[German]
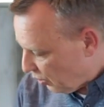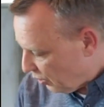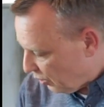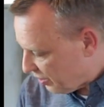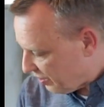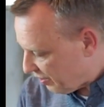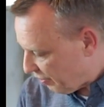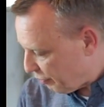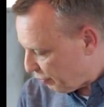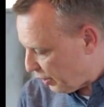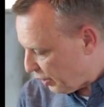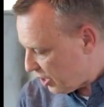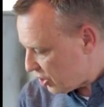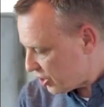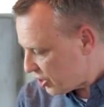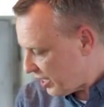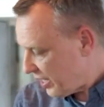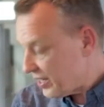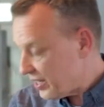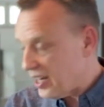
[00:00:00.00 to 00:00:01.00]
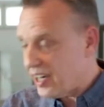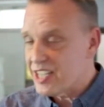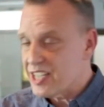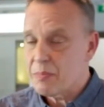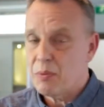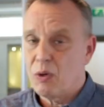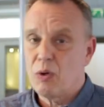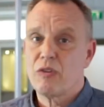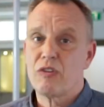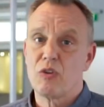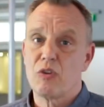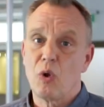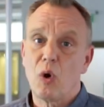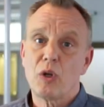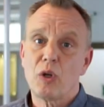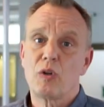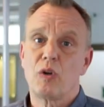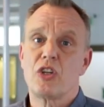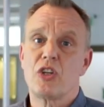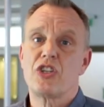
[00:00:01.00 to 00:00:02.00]
Und dieser Feuerstein, der heißt bei uns
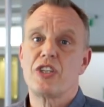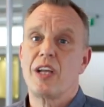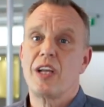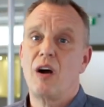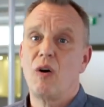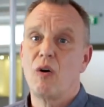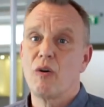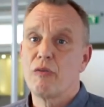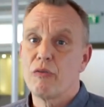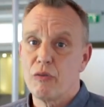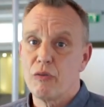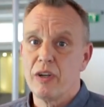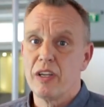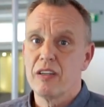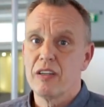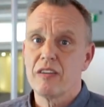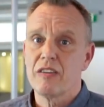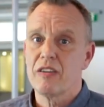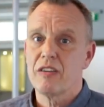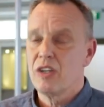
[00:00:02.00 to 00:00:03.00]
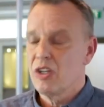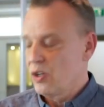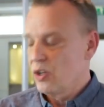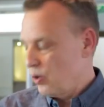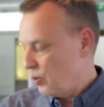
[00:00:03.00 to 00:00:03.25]
Norddeutschen ja auch Flint.